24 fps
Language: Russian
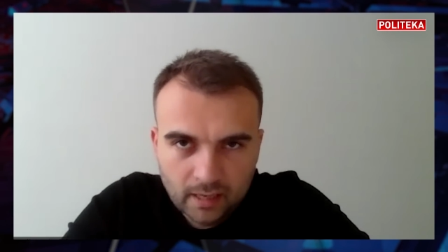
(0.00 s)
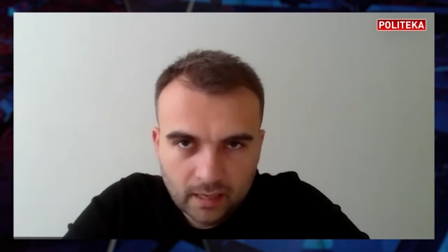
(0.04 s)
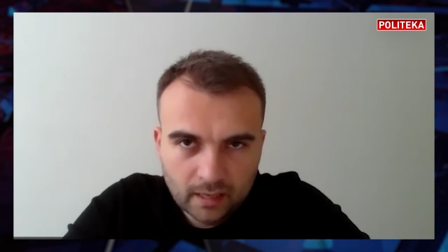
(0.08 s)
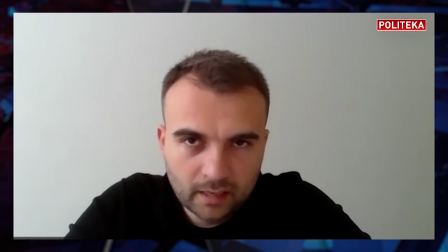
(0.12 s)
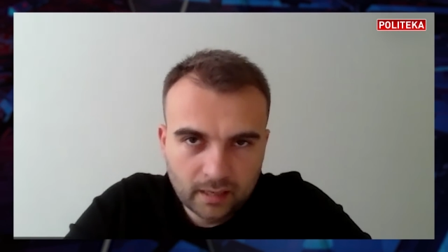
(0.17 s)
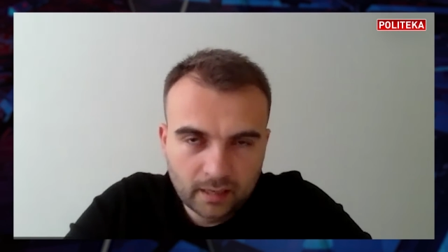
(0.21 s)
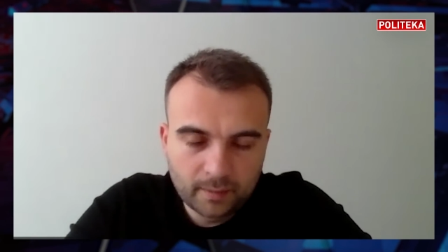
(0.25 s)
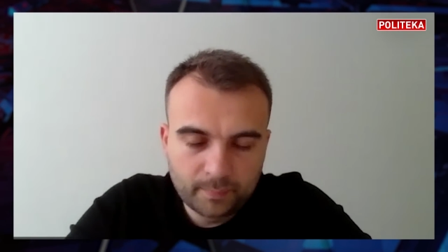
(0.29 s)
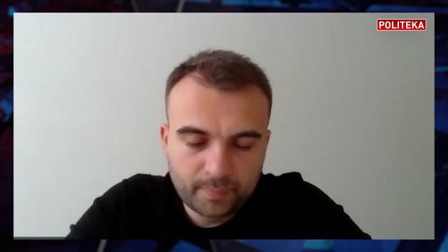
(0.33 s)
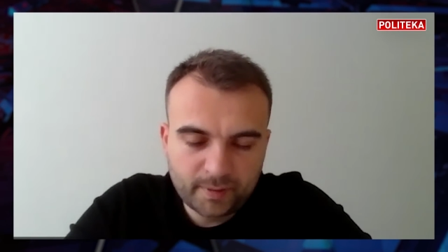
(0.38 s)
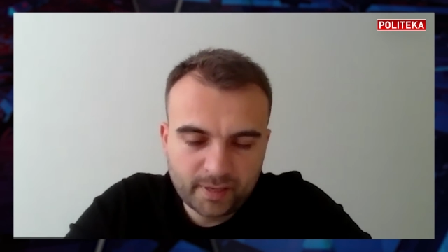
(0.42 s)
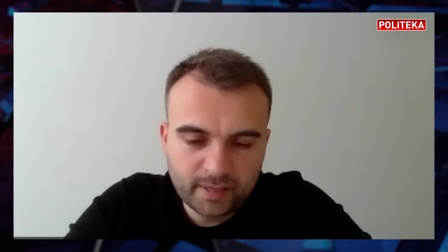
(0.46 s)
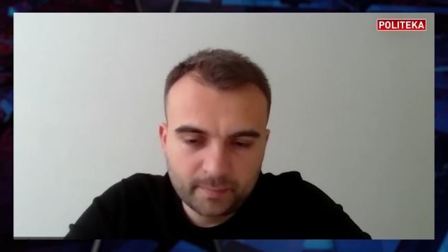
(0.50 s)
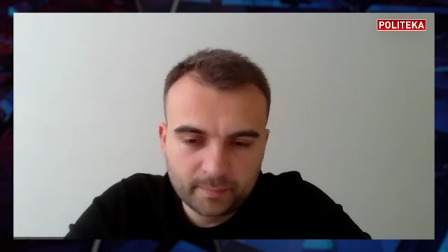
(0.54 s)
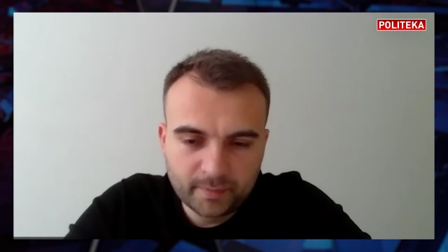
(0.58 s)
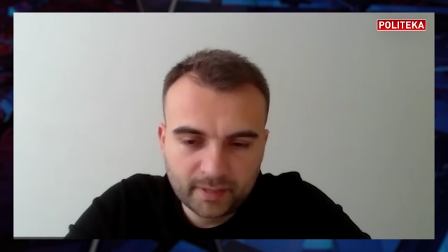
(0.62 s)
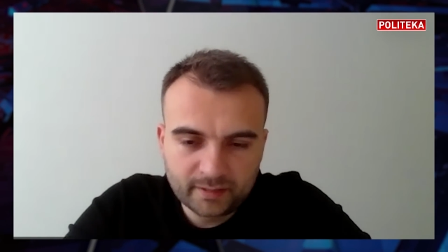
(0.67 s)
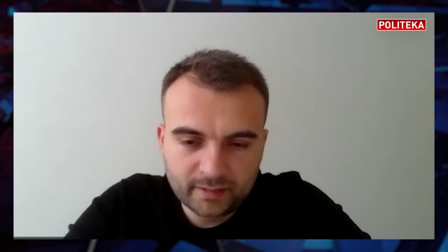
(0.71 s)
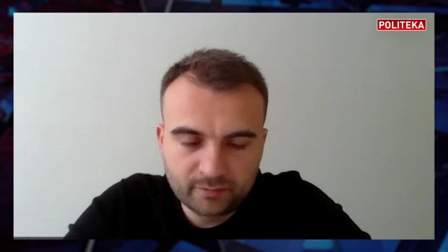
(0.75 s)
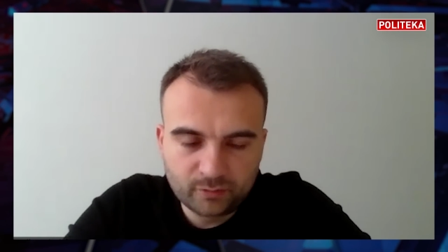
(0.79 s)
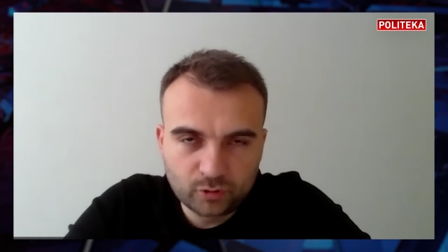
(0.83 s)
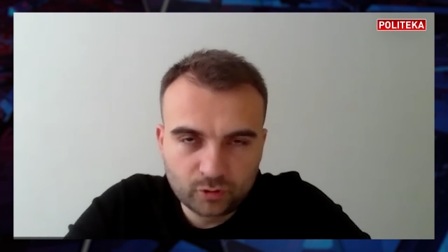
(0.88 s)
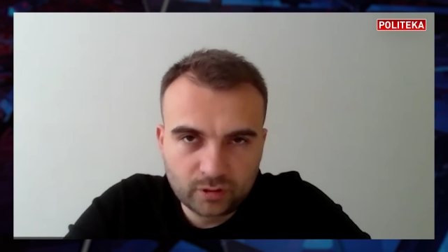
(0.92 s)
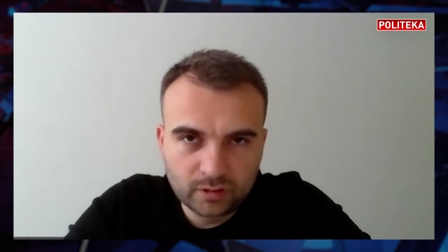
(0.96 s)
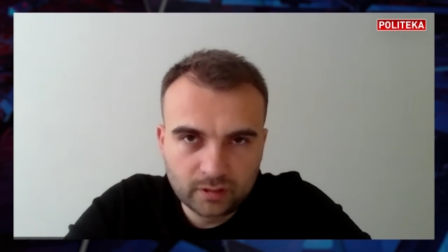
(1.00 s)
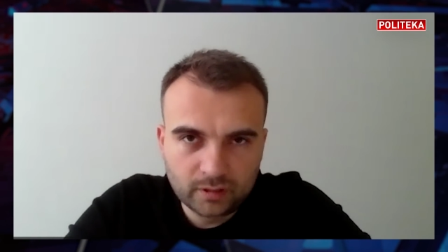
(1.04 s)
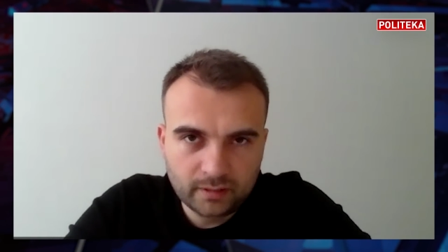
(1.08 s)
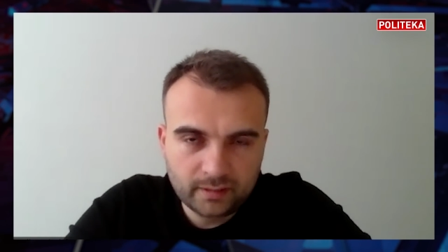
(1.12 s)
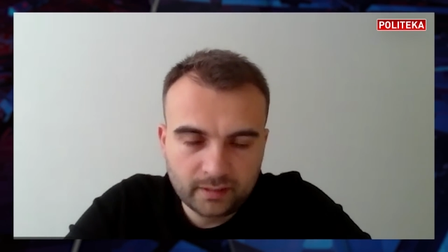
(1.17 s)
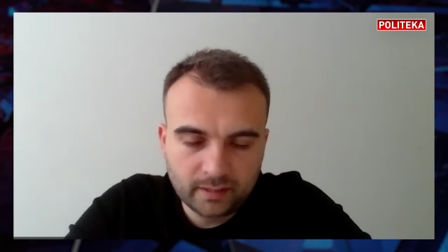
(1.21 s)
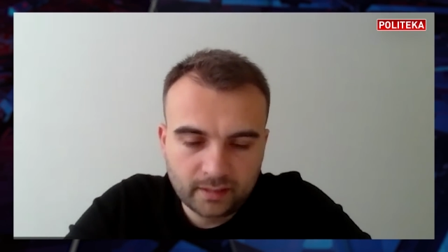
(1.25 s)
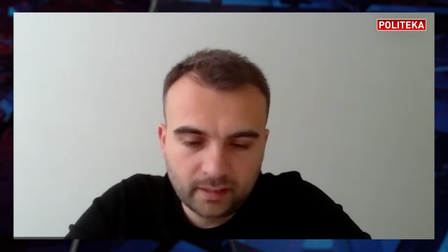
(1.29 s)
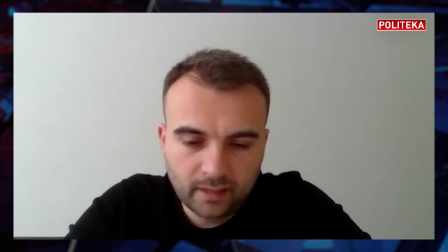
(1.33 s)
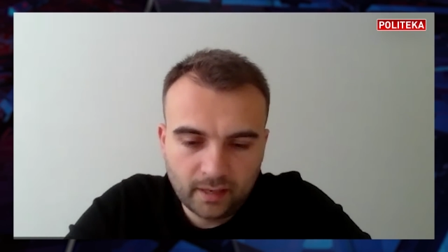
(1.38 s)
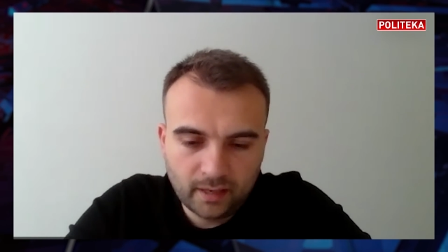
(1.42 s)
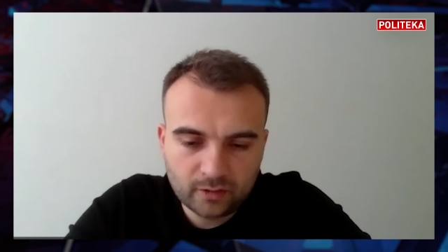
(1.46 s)
принимать вот э,
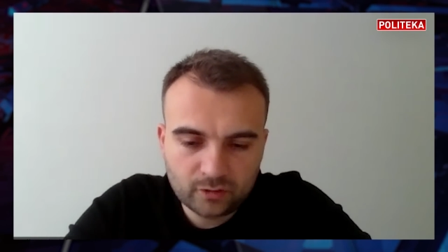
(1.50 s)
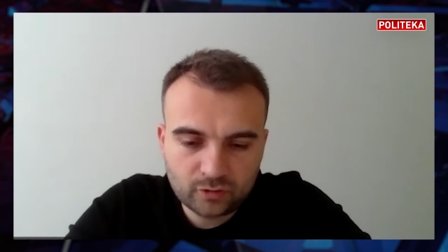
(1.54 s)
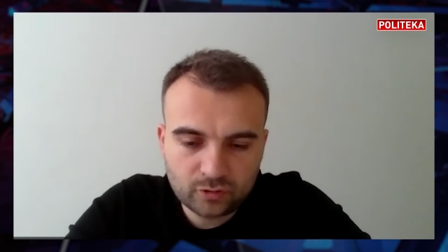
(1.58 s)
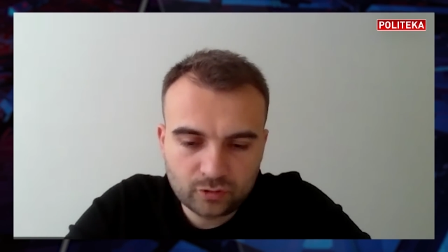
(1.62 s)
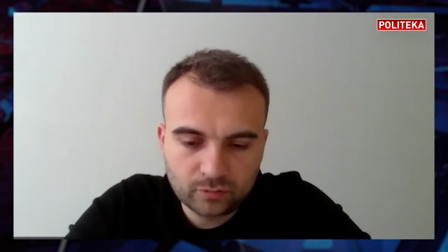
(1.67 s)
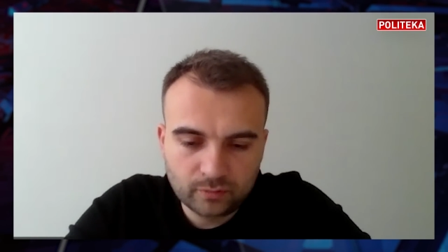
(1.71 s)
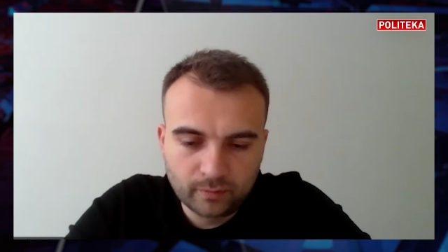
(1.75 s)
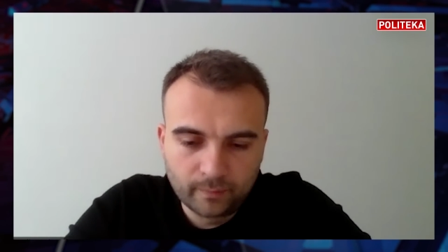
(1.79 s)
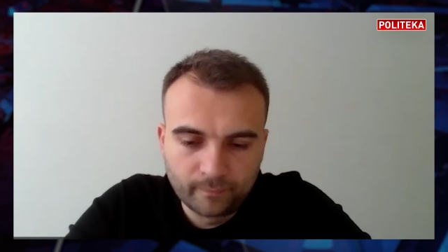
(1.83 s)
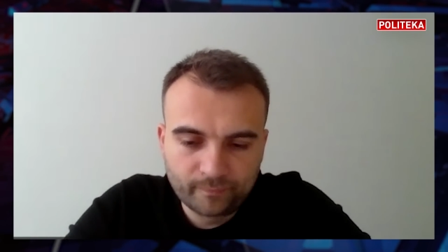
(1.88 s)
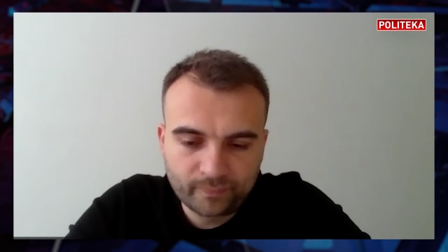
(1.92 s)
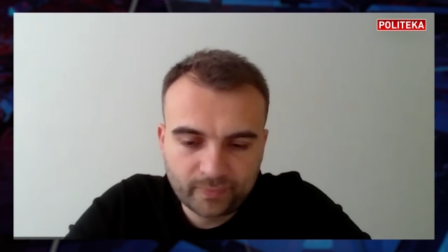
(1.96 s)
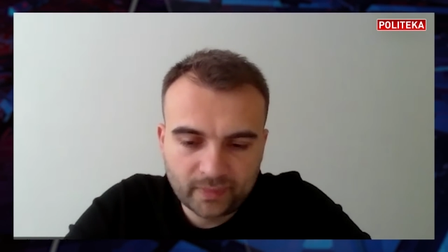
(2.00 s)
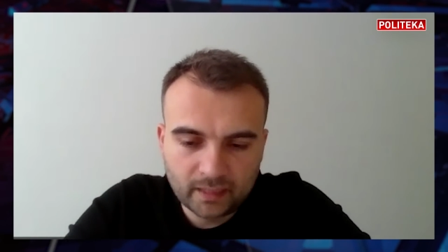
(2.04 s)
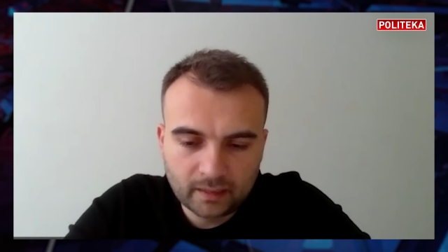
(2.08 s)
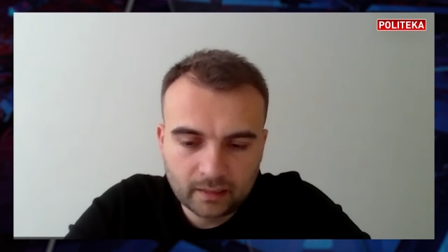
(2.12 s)
делегацию